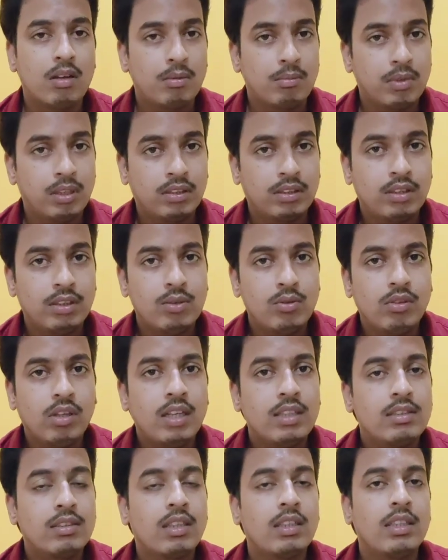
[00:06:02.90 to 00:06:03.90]
मंत्रियों
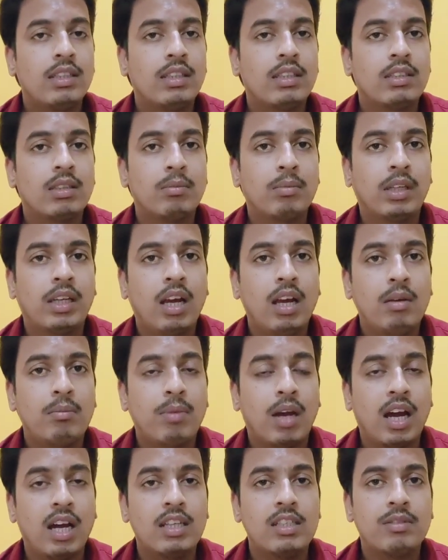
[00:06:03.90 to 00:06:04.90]
का इस तरीके से बयान
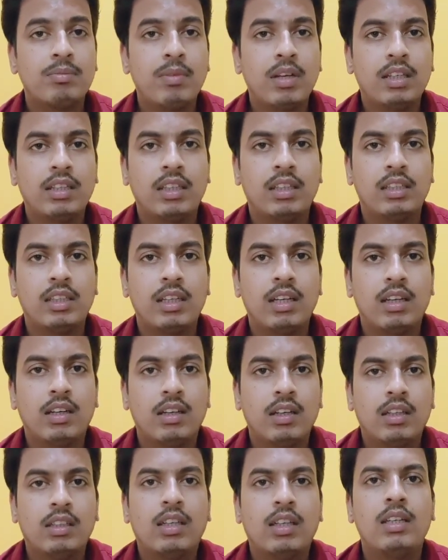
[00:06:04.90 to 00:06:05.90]
भाजपा के लिए
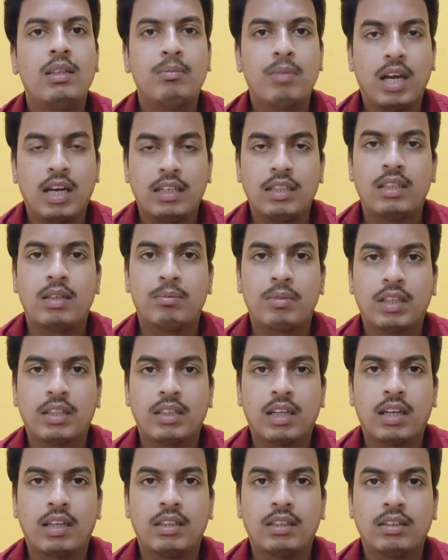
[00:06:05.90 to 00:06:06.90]
कहीं भारी ना पड़
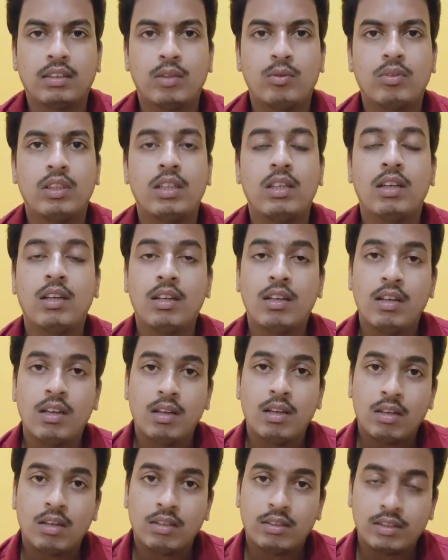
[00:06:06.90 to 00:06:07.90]
जाए क्योंकि
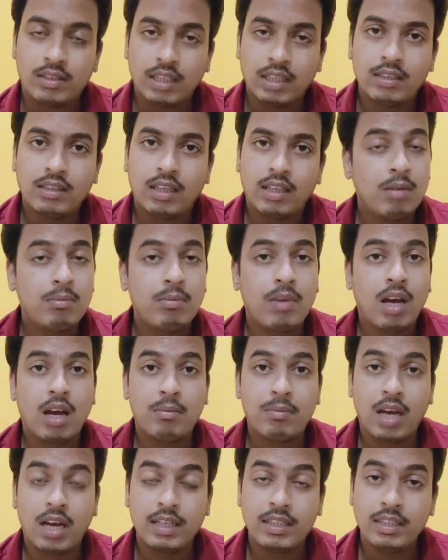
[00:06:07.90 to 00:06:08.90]
जनता
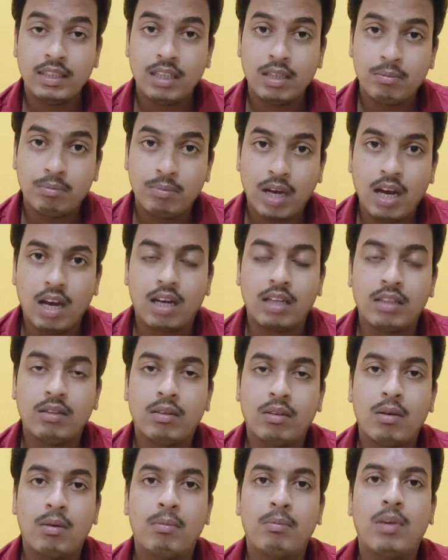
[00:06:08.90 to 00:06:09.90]
महामारी के बाद
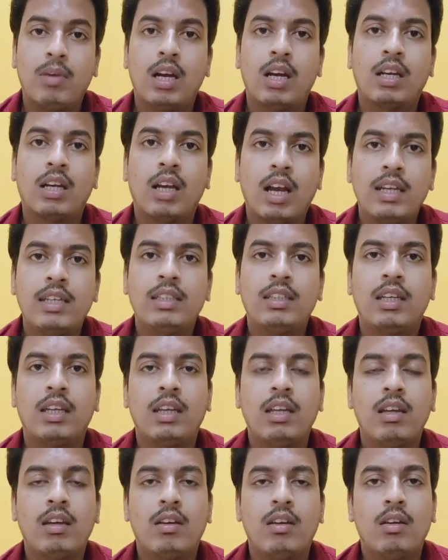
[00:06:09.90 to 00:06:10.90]
महंगाई
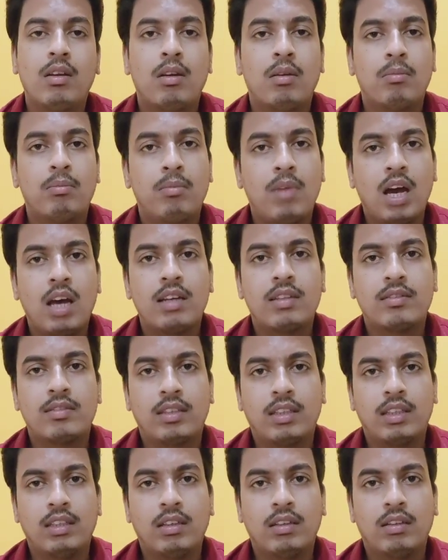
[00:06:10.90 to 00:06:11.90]
के मार
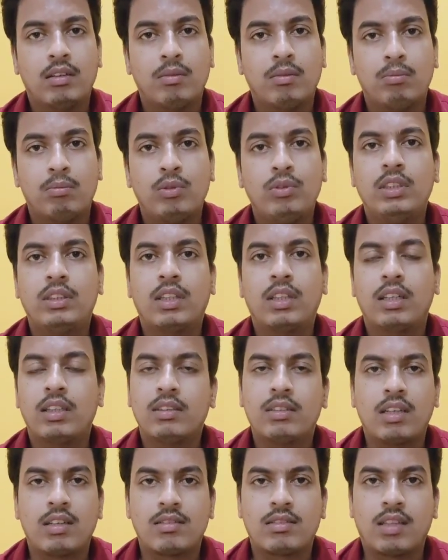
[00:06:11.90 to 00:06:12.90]
से बुरी तरह
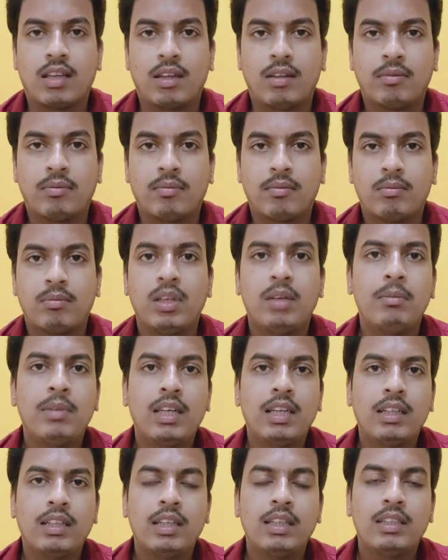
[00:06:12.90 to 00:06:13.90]
त्रस्त है फिर
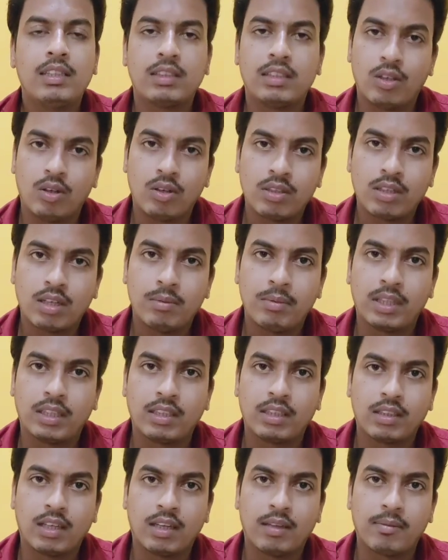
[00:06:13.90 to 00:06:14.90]
मिलेंगे किसी और खबर
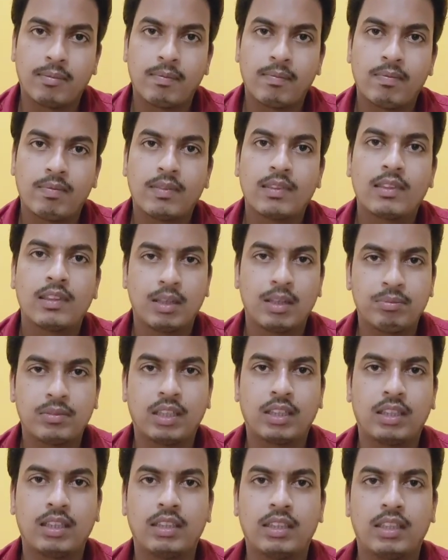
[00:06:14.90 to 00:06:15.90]
के साथ तब
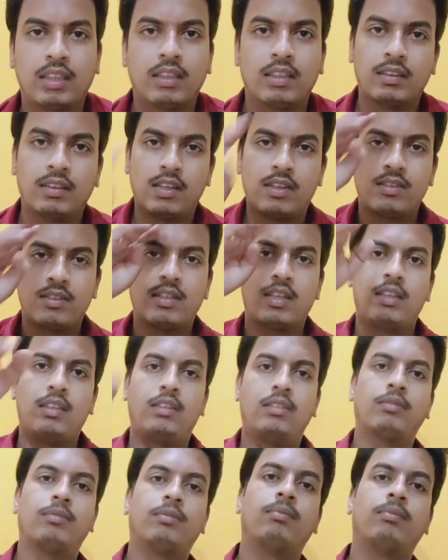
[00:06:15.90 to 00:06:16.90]
तक के लिए जय हिंद